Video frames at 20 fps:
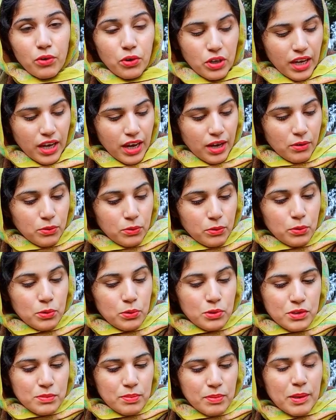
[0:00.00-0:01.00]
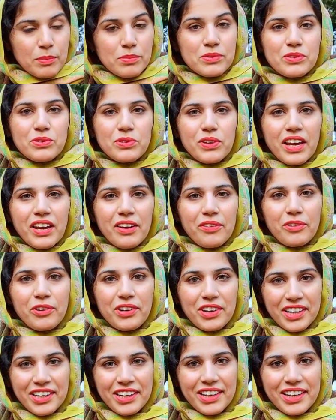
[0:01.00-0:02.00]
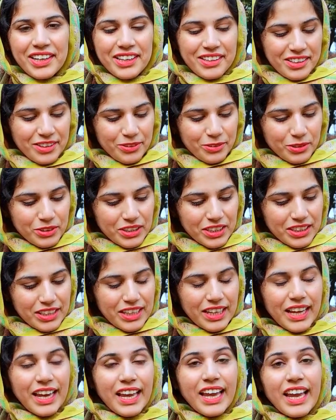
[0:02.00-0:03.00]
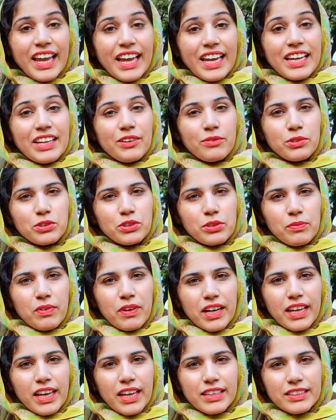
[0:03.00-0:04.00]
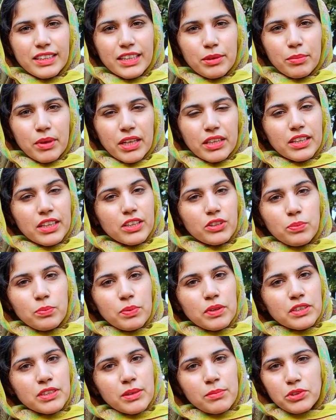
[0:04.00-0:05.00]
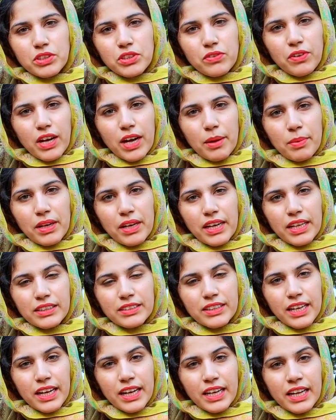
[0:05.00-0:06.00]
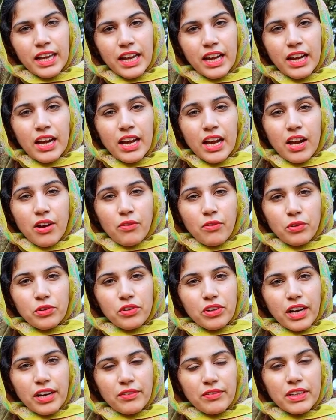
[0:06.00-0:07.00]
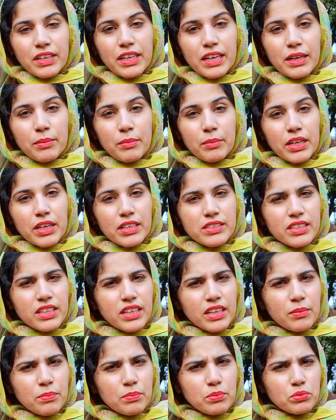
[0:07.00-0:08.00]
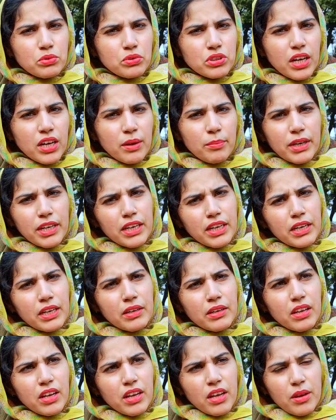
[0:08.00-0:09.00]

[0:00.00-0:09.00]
वो क्या गूज़ बम्प्स जो हैं वो खड़े हो जाते हैं वो जब वाक़ जेन में आता है तो फिर जब मुझे वहाँ पे ले जाया गया और ड्राइवर ने मेरे से पूछा मैंने